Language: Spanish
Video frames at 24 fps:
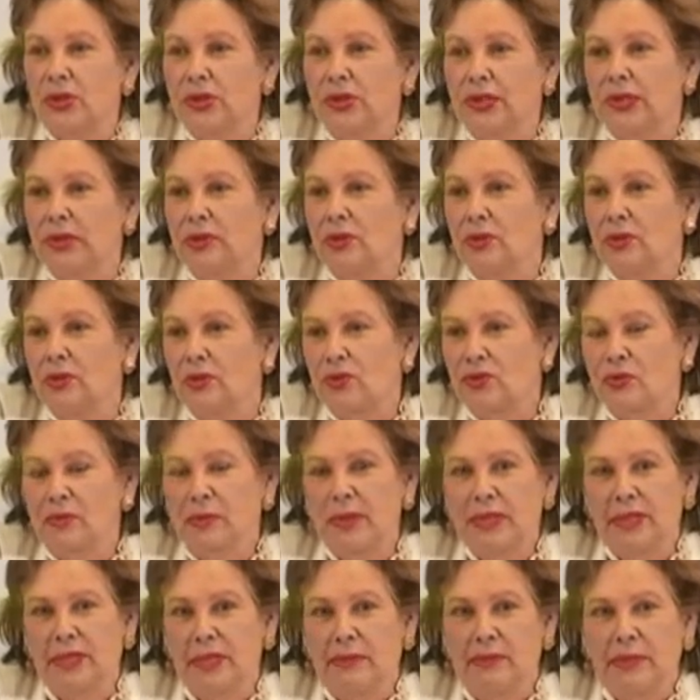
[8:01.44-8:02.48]
y en todo su
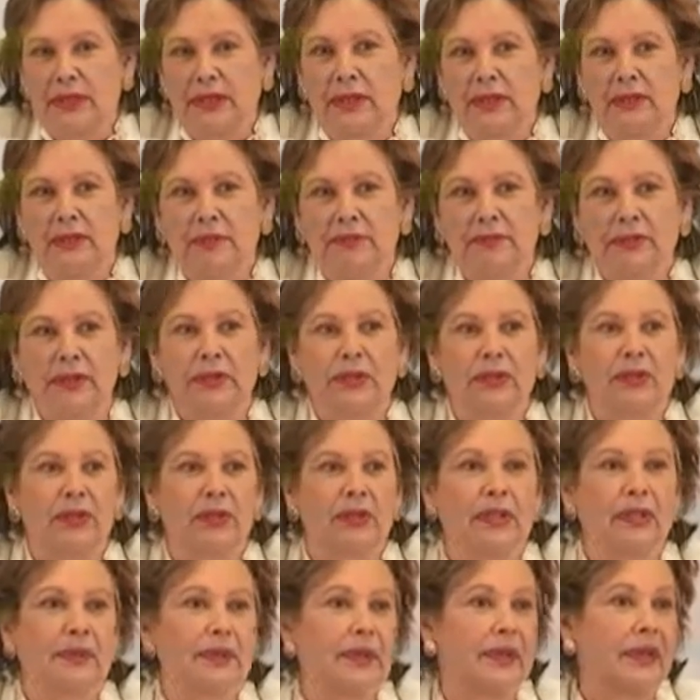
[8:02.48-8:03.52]
pensamiento? Pero
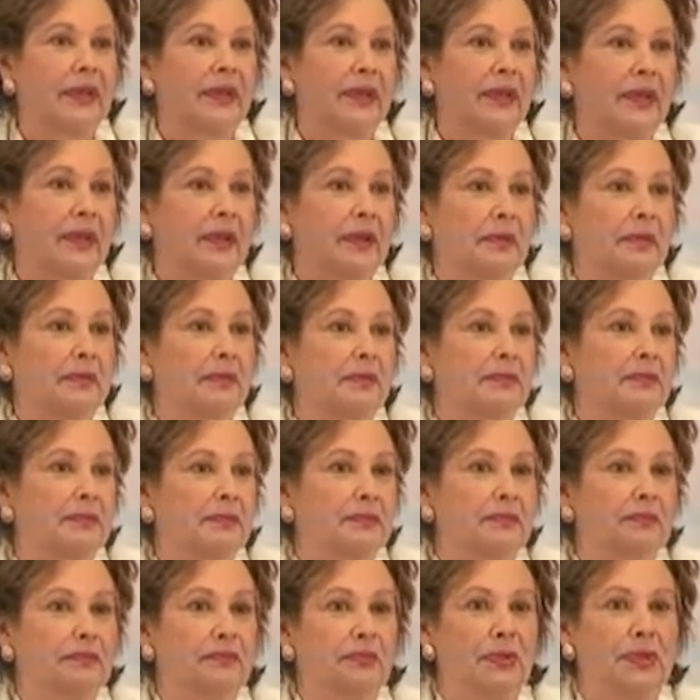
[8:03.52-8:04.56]
le voy a decir
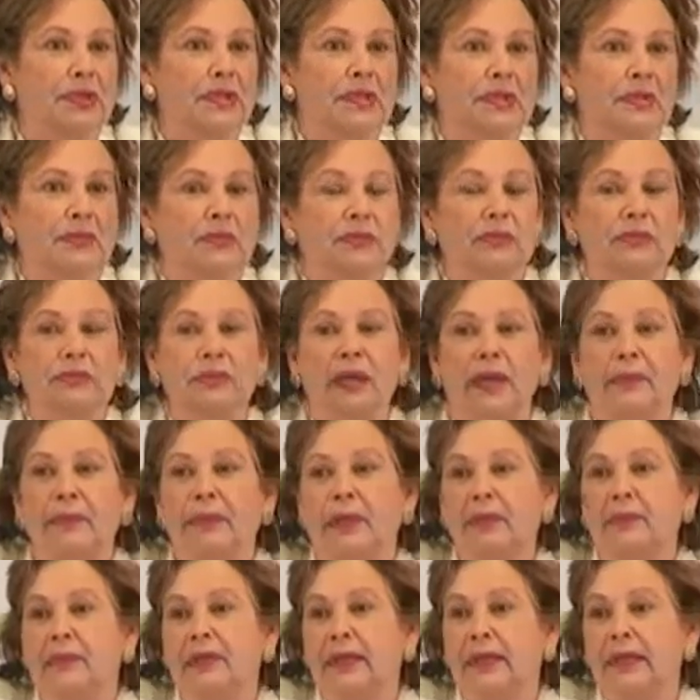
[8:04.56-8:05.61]
pues, una
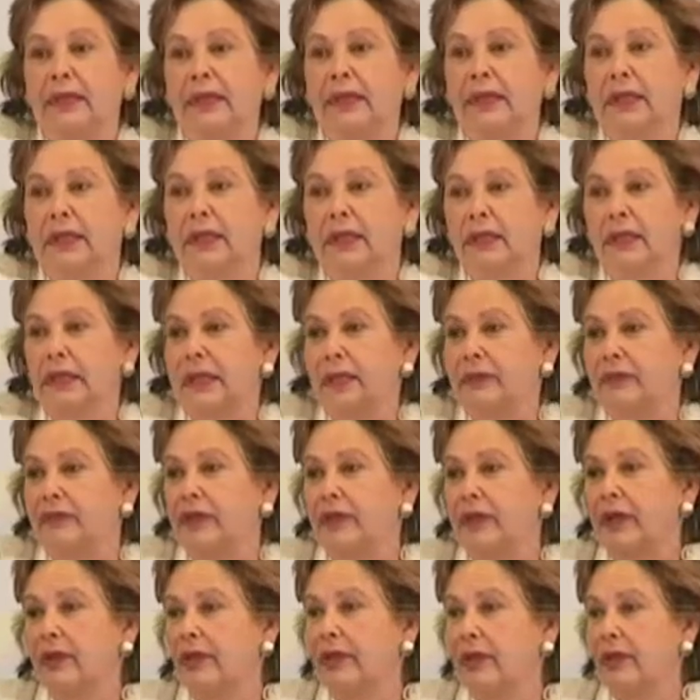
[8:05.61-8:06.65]
breve
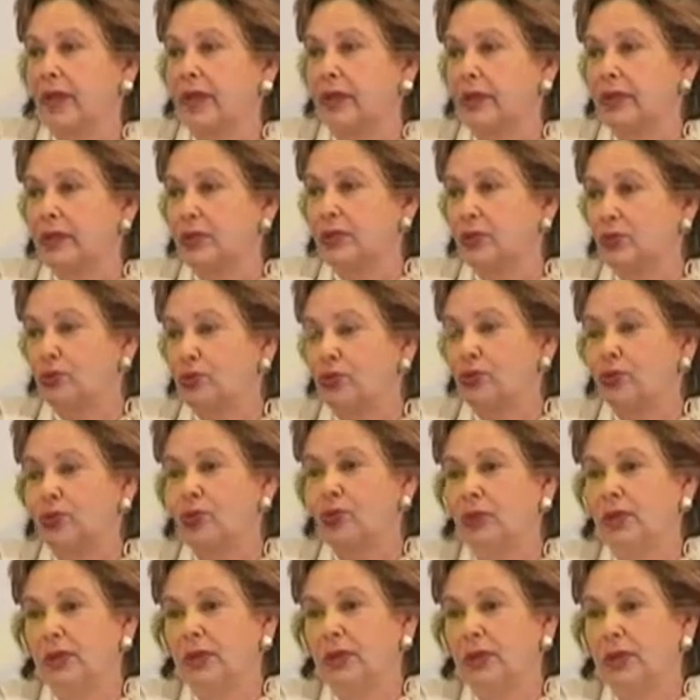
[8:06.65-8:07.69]
referencia de su
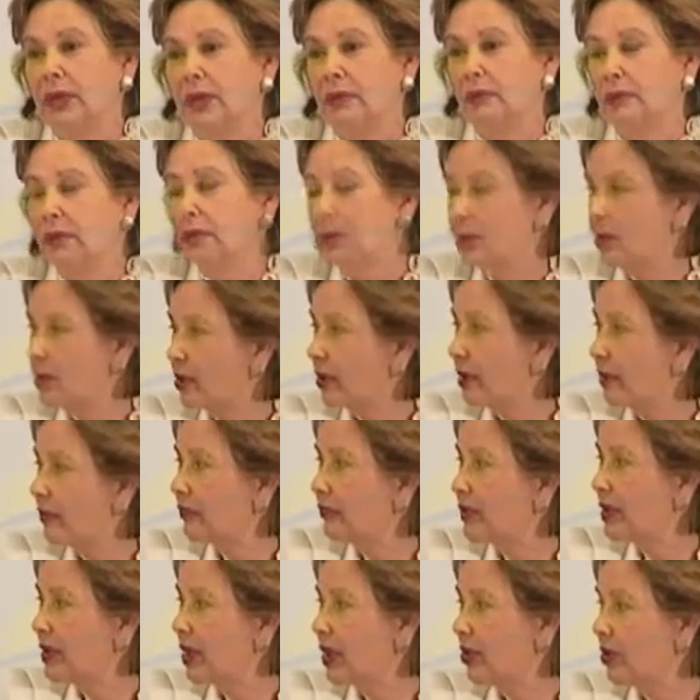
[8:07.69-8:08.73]

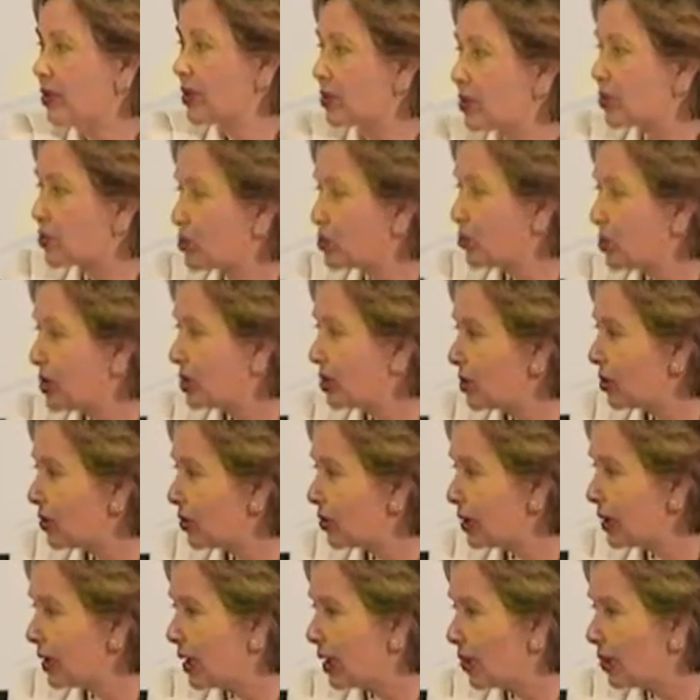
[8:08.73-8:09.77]
bibliografía o de su
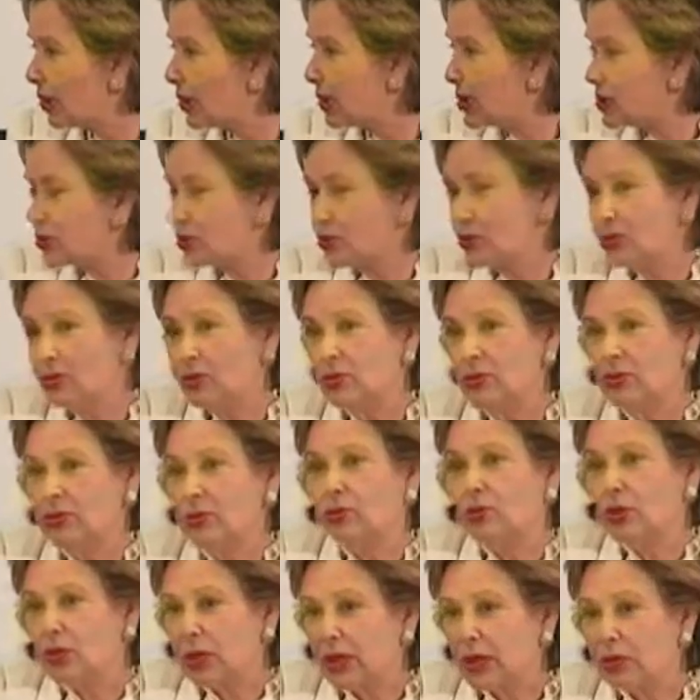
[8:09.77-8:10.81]
historia o de su
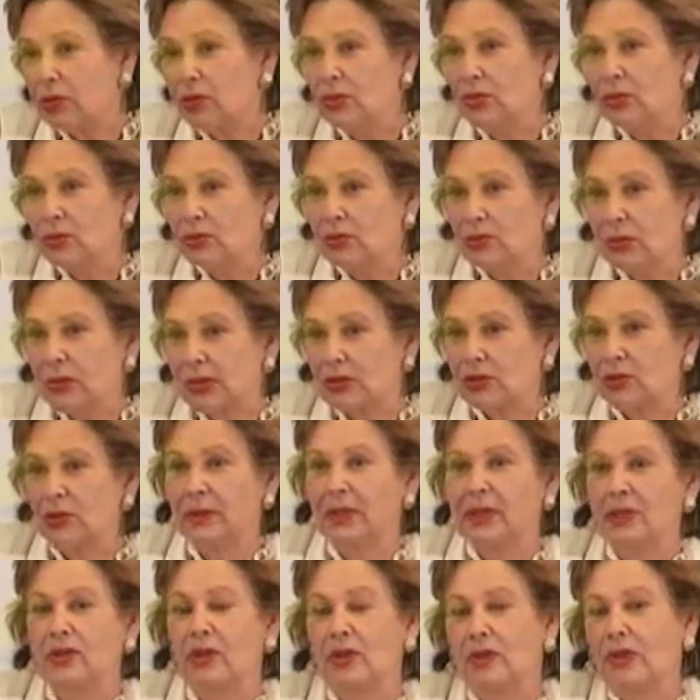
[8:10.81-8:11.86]
currículum más o
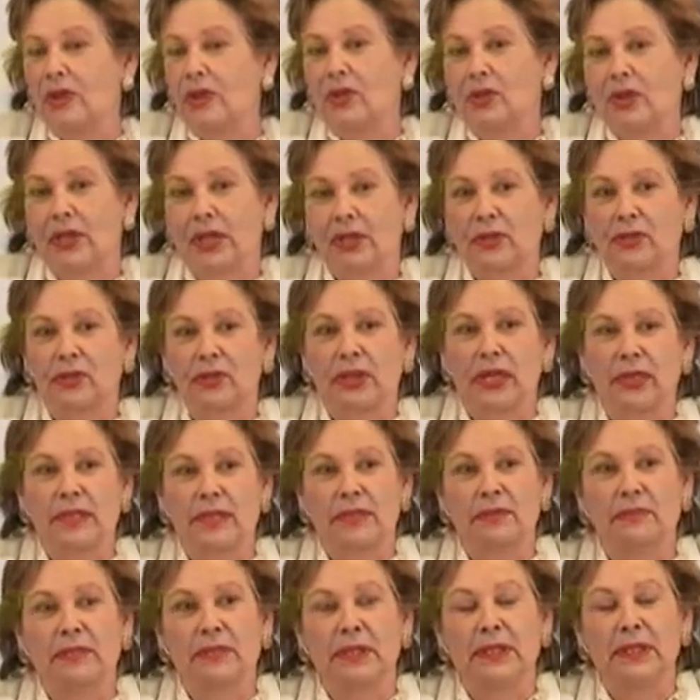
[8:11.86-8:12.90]
menos o de los cargos que ha
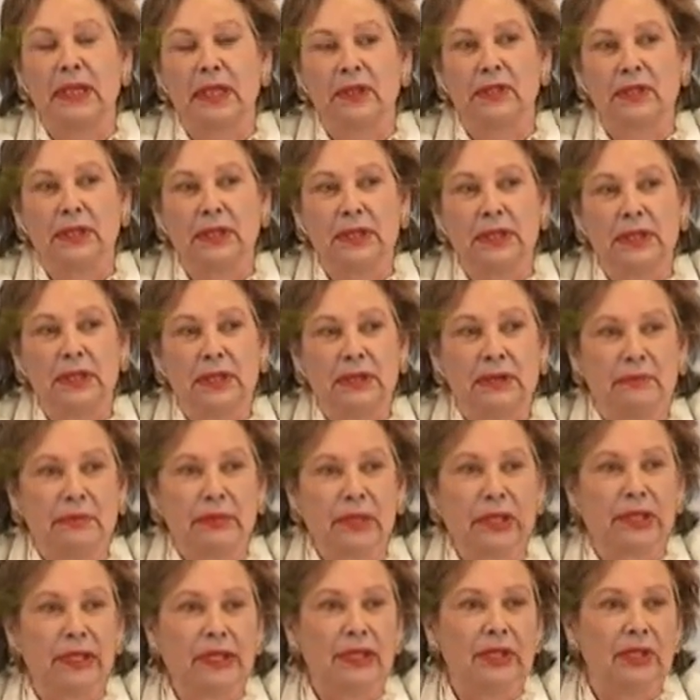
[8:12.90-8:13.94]
desempeñado
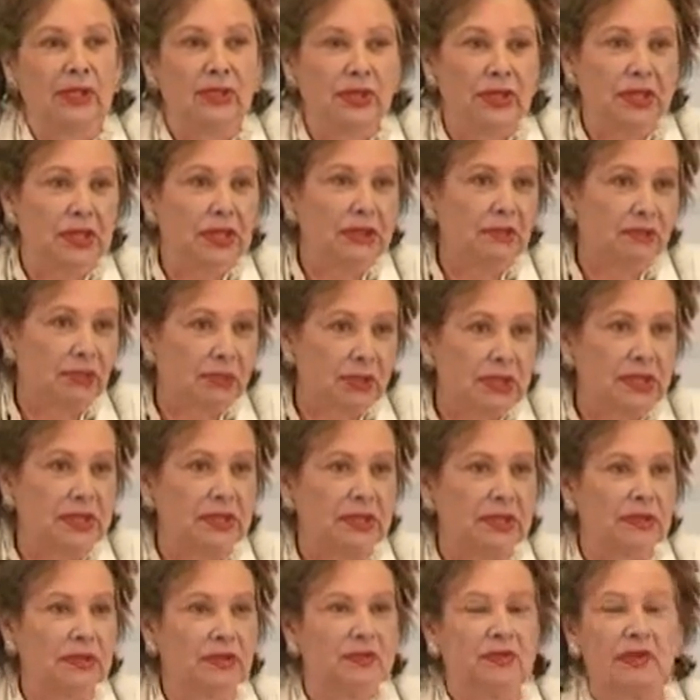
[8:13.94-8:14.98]
para que hoy
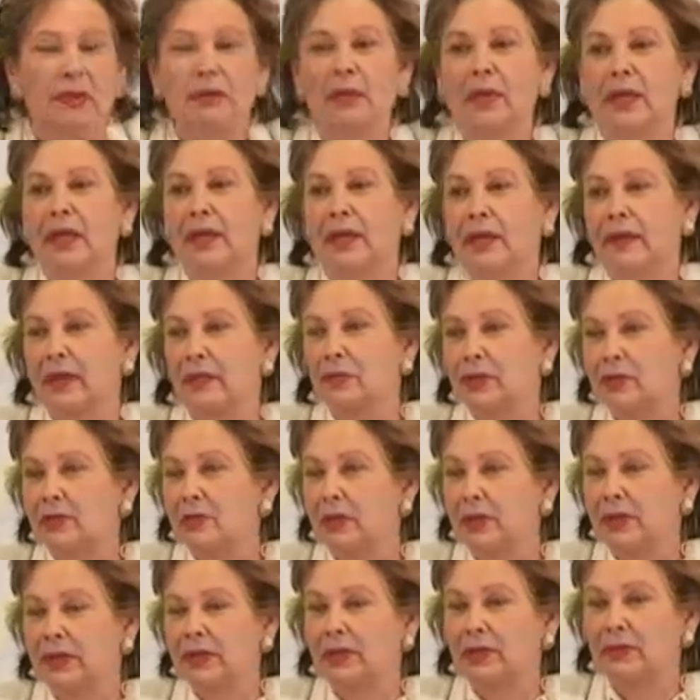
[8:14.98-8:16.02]
pues, nos familiaricemos un
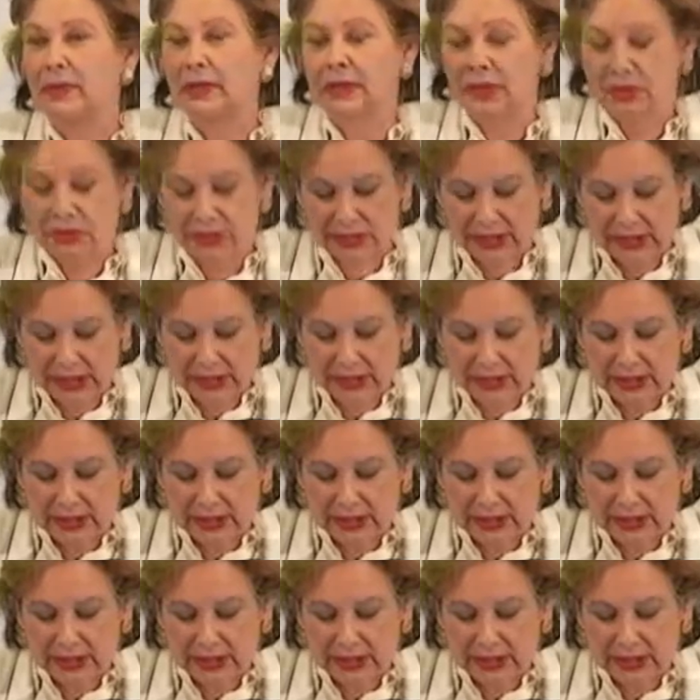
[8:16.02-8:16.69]
poquito más con él.